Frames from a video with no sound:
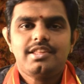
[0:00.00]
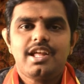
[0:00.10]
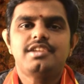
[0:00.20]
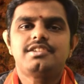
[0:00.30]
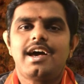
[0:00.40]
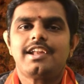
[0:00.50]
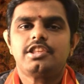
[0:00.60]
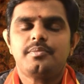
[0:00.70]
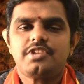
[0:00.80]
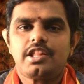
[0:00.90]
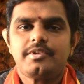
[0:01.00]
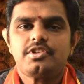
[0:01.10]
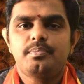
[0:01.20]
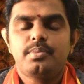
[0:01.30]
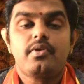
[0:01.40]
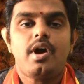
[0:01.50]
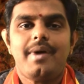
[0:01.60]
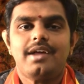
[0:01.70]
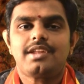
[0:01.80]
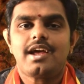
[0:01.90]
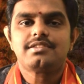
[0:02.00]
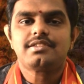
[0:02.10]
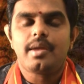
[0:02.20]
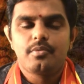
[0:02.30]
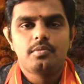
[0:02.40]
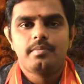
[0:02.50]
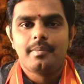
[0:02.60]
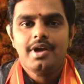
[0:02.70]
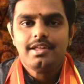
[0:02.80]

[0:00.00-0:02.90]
ధనిష్టార్థం శతభిషం పూర్వభాద్రాశ్రయం కుంభం